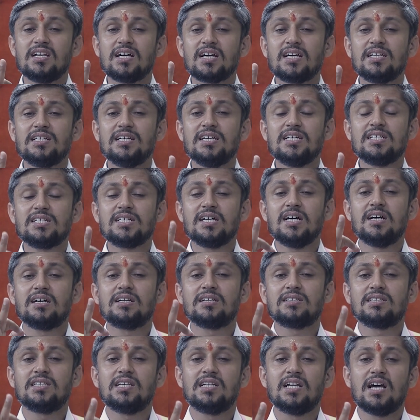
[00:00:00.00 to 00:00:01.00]
लग्नेश का
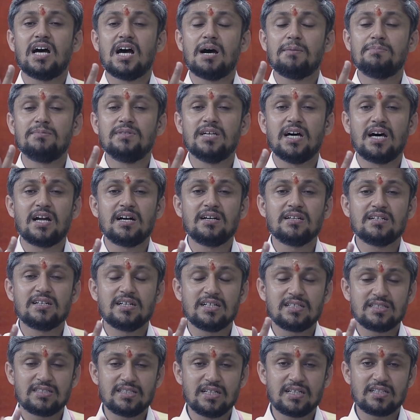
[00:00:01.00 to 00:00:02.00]
रतन आप धारण
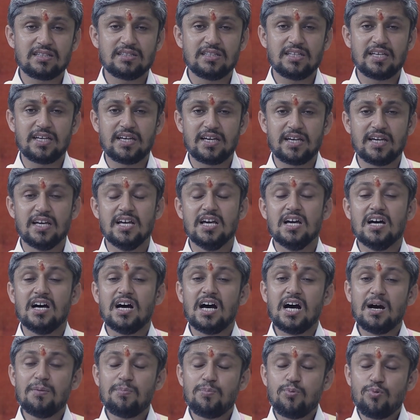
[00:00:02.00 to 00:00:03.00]
कर सकते हैं
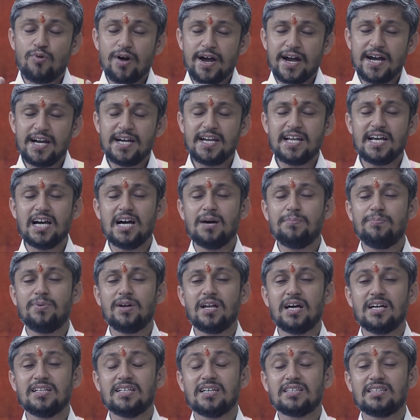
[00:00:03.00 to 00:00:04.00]
अब पॉइंट यहाँ
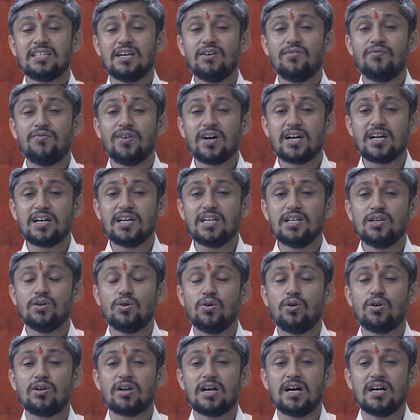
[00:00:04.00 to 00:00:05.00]
पर आ जाता है वक्री
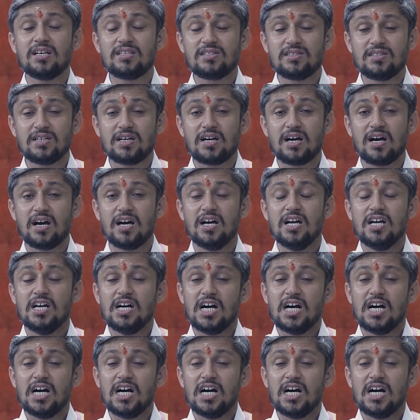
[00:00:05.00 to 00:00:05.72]
और अस्त का